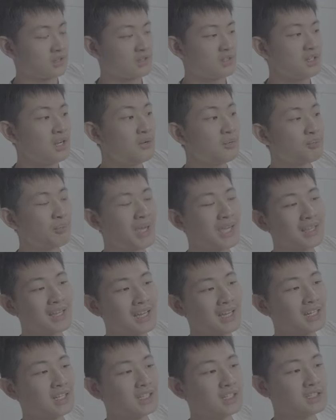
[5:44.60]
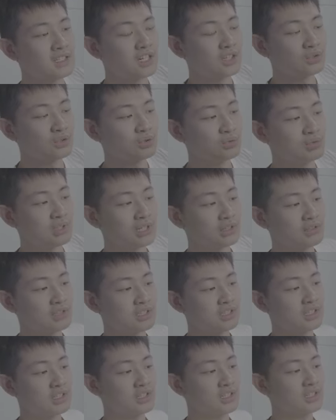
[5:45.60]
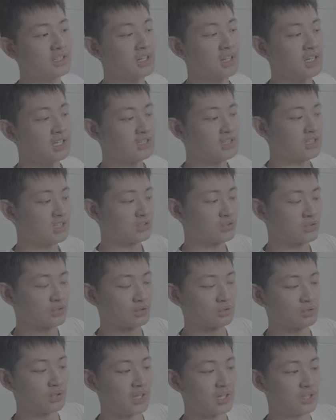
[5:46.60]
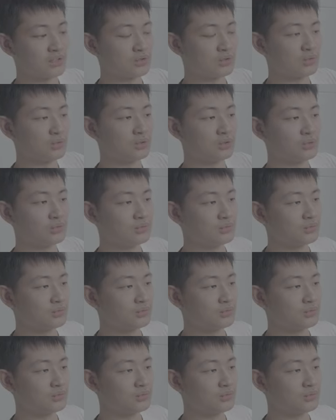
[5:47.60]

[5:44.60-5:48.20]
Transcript: 那种背带的长度调整，也可以来轻松来做。